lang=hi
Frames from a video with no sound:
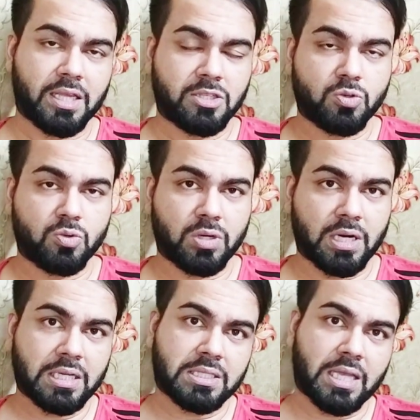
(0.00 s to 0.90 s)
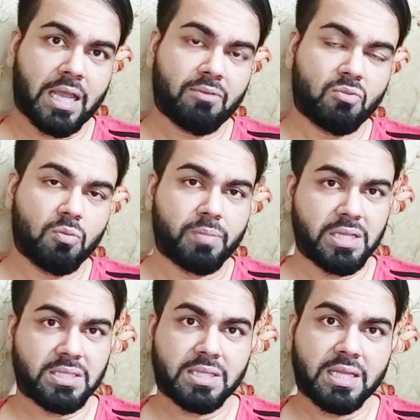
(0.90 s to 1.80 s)
ये जो ड्रग्स है वो
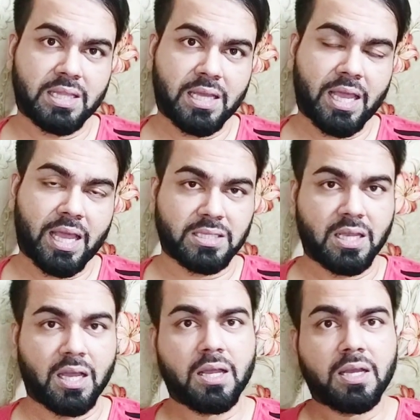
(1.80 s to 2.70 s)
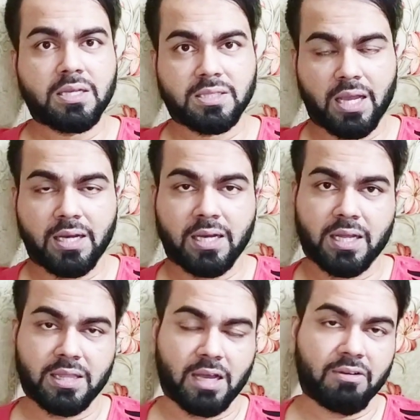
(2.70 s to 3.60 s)
बेचते थे ऐसा साहिल
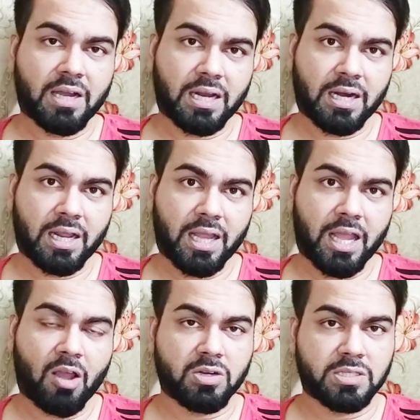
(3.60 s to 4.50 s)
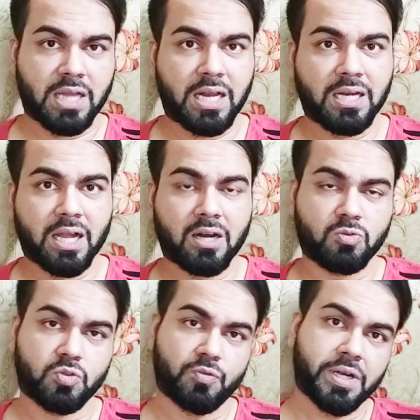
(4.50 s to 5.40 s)
खान दावा कर रहे हैं और साहिल खान
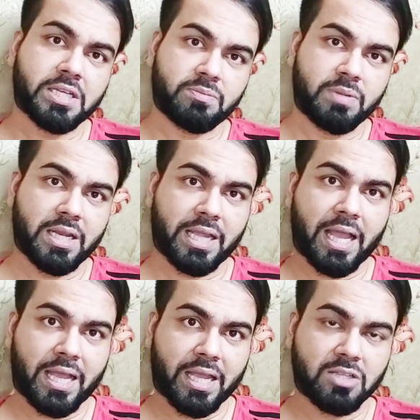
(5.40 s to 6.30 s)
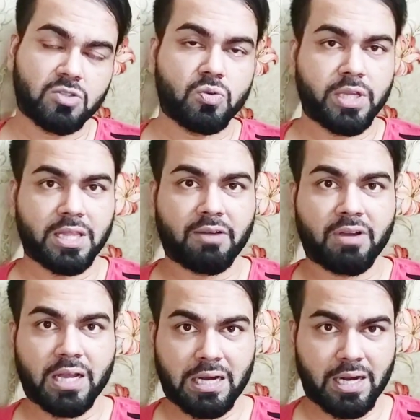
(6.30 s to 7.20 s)
कुछ विटनेस भी लेके आए हैं जो ये
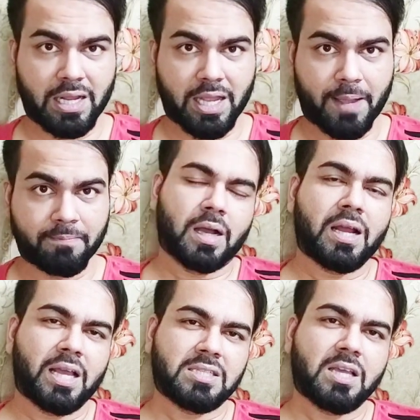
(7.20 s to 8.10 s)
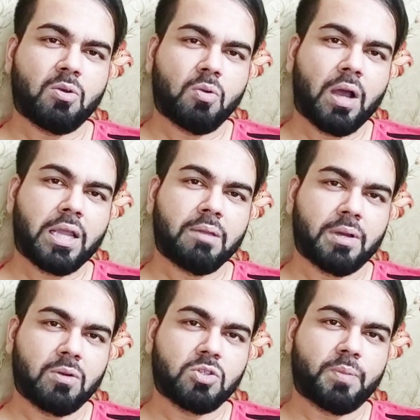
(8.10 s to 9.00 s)
दावा कर रहे हैं अगर ऐसा हुआ कि
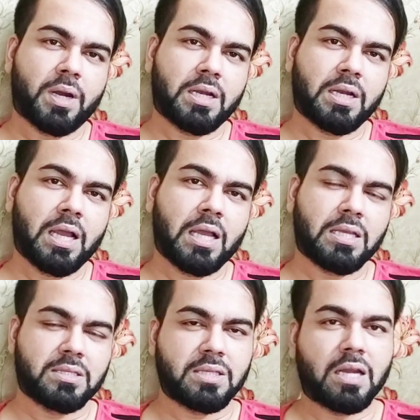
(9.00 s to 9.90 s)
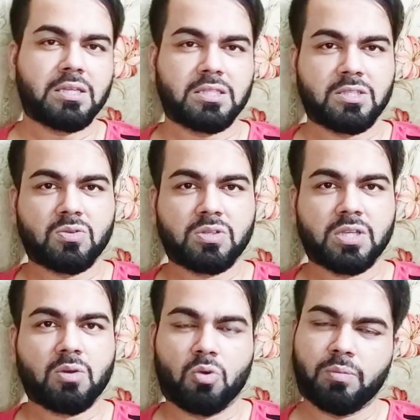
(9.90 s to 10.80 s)
मनोज पाटिल का इन सारी चीज़ों
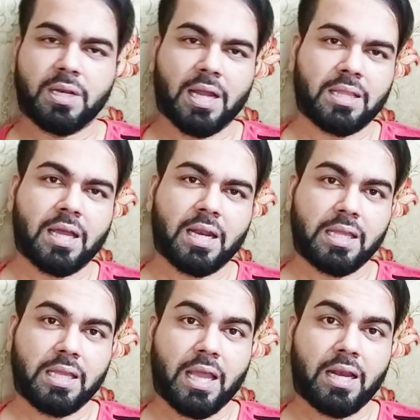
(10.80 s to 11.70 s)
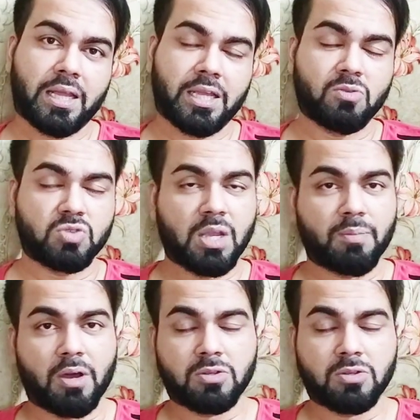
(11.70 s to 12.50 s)
से कोई भी नाता नहीं है लेकिन उसके